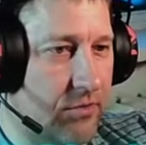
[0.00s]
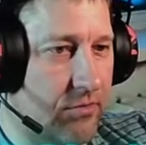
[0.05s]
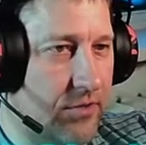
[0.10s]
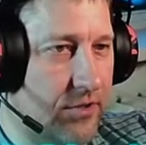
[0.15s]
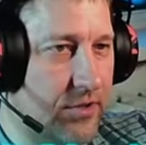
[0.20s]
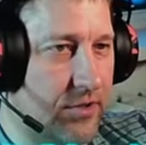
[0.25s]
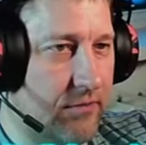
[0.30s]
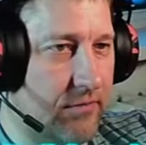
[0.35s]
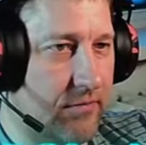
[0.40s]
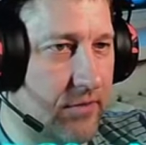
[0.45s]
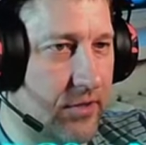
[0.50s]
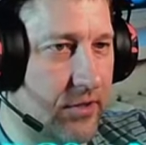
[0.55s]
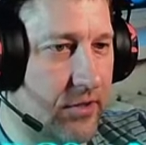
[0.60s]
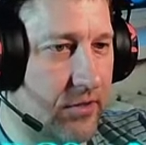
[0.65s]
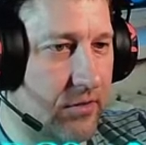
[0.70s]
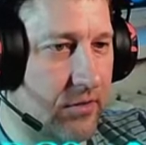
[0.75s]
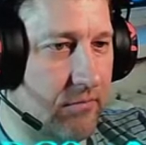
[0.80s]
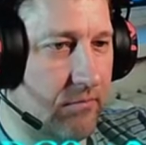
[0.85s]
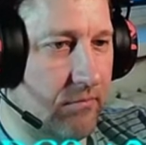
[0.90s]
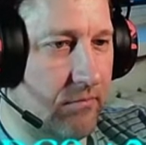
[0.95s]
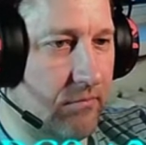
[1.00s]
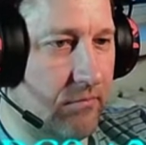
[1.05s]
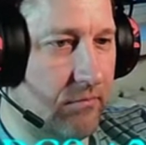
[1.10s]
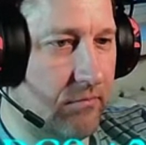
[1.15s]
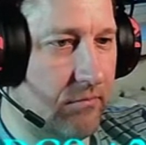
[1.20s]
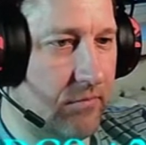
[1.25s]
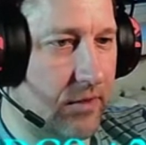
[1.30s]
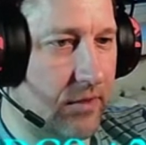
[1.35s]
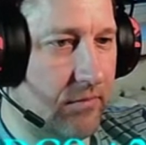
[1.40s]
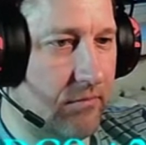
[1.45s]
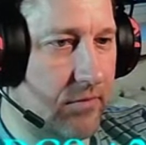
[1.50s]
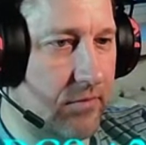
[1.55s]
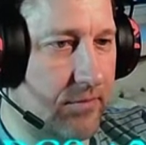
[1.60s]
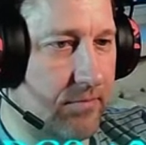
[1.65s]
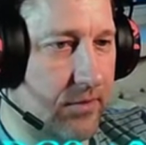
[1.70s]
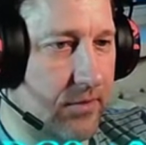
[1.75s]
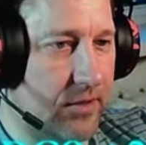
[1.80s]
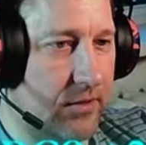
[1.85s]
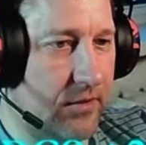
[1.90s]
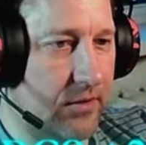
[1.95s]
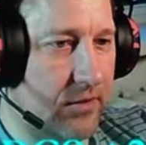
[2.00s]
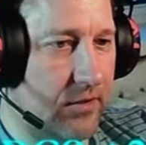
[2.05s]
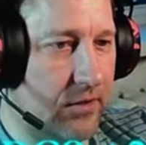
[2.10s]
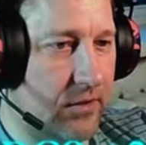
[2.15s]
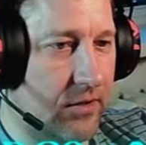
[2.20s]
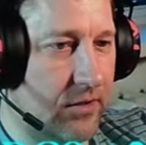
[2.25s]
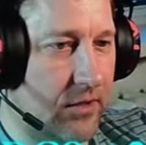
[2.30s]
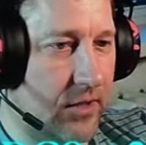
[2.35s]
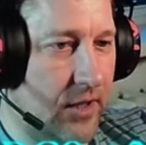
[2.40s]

сильвери... А, бесплатно я...